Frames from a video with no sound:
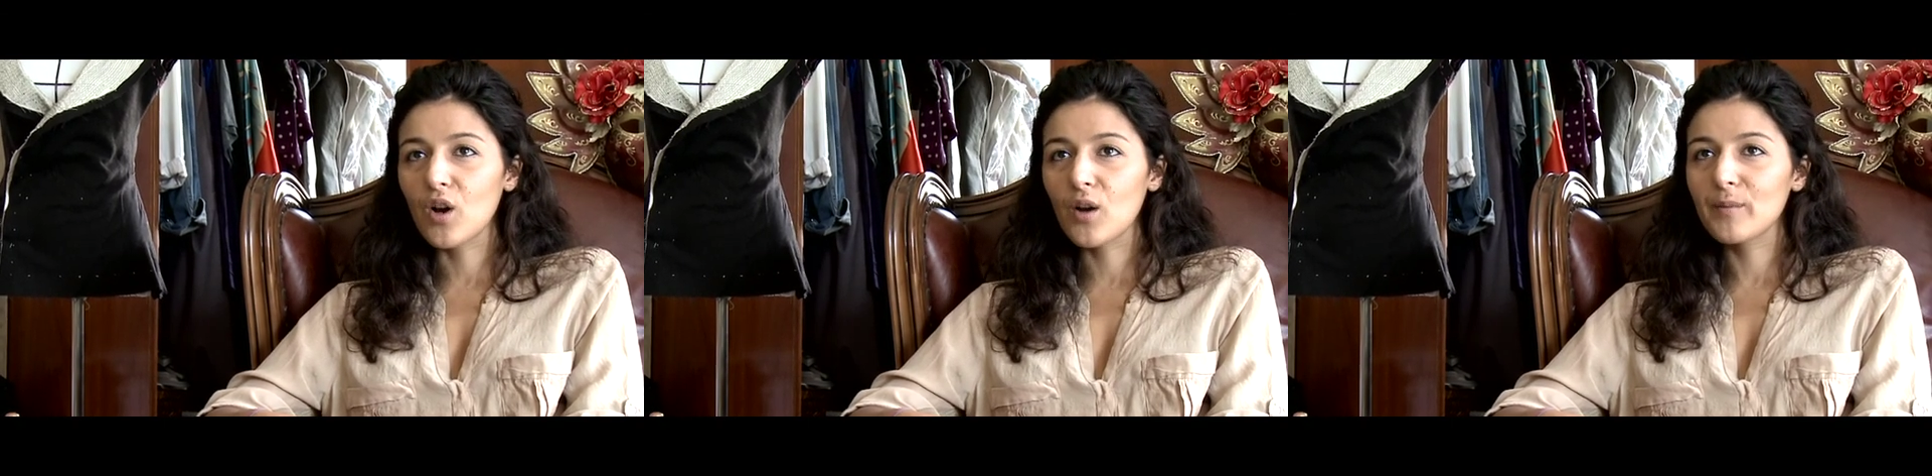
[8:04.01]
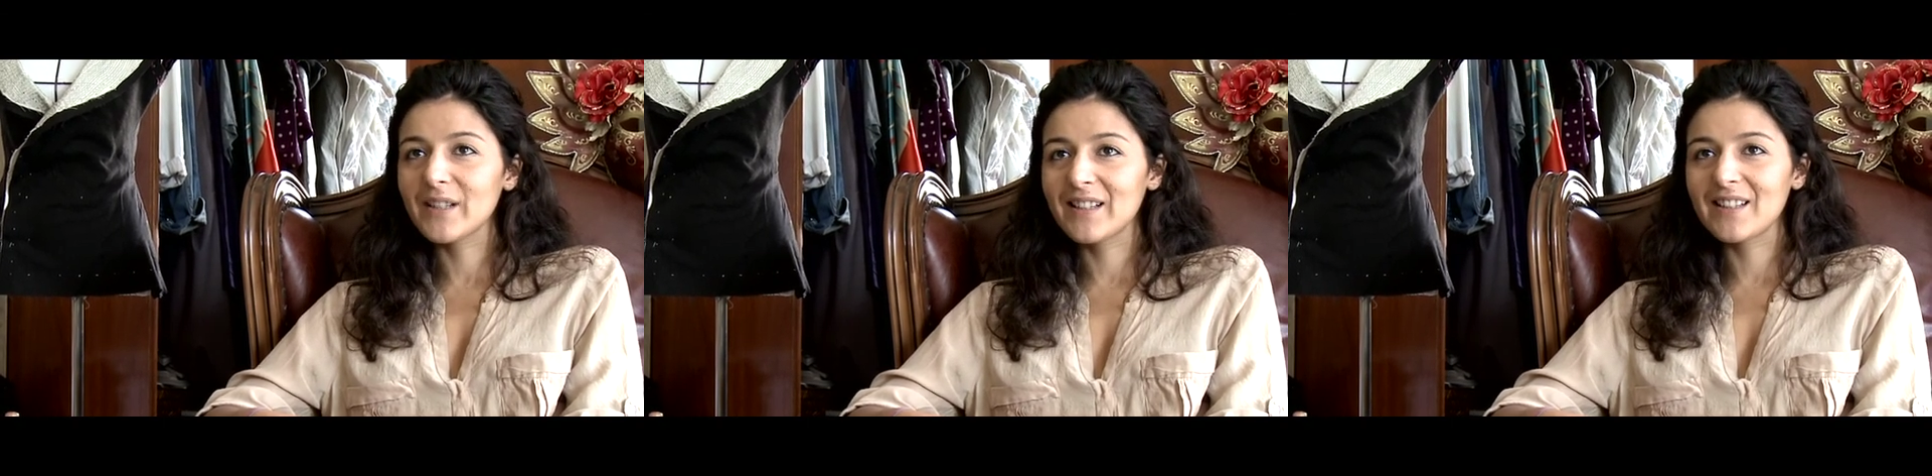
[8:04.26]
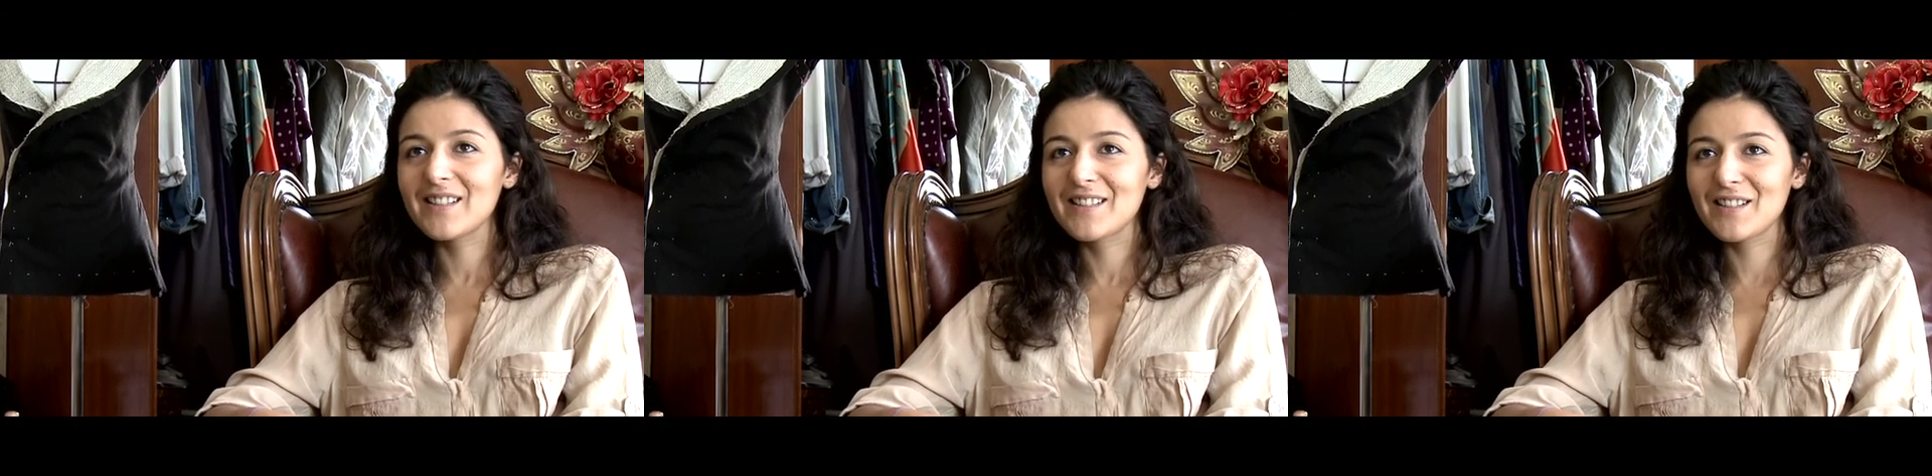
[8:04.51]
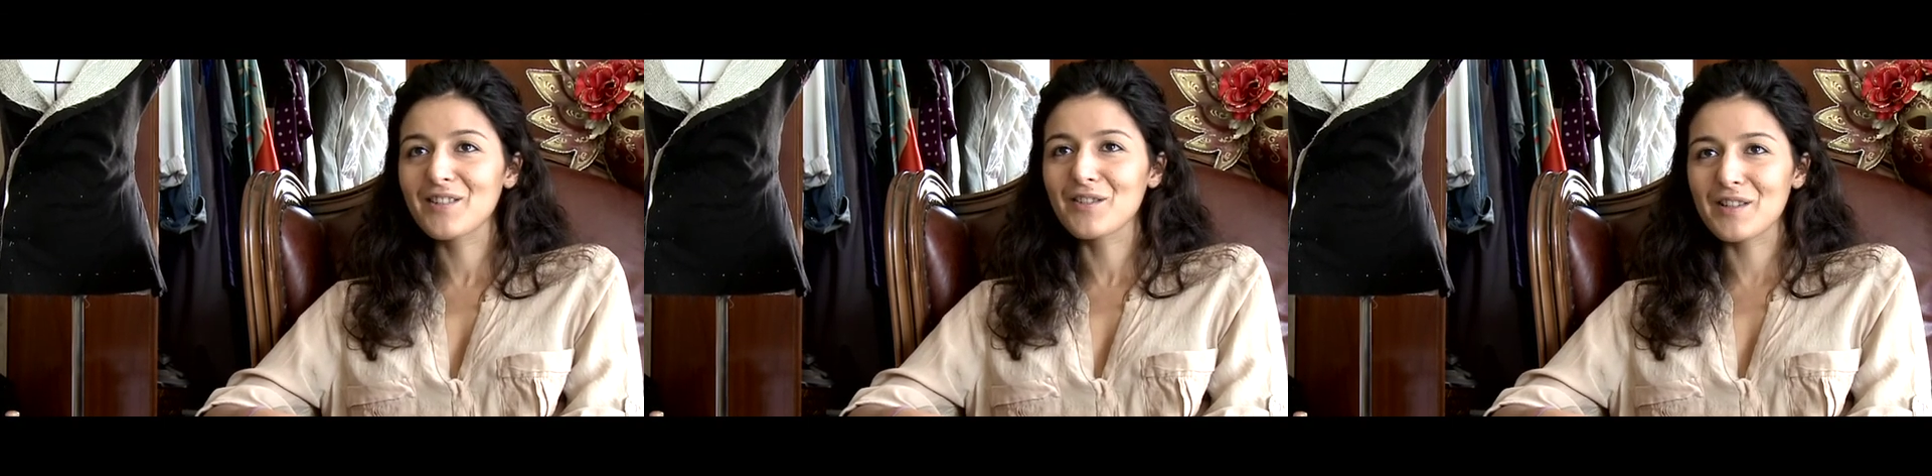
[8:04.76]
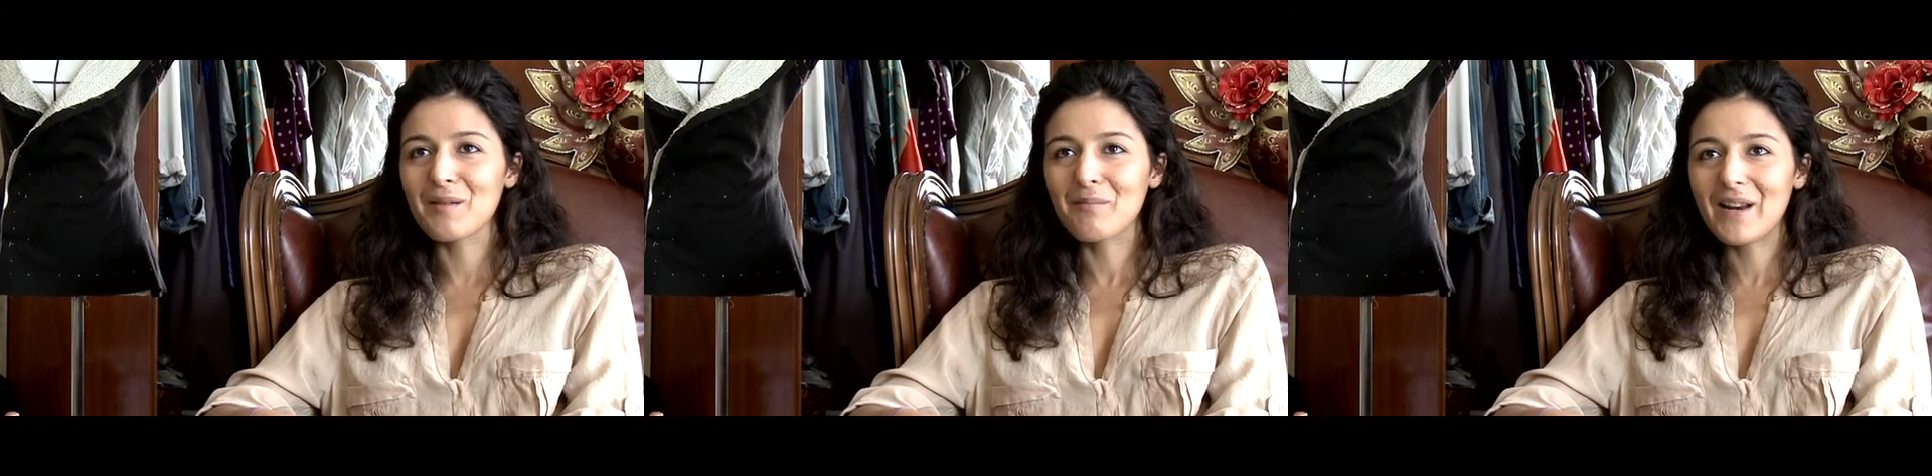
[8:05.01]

robes et de les laisser dans un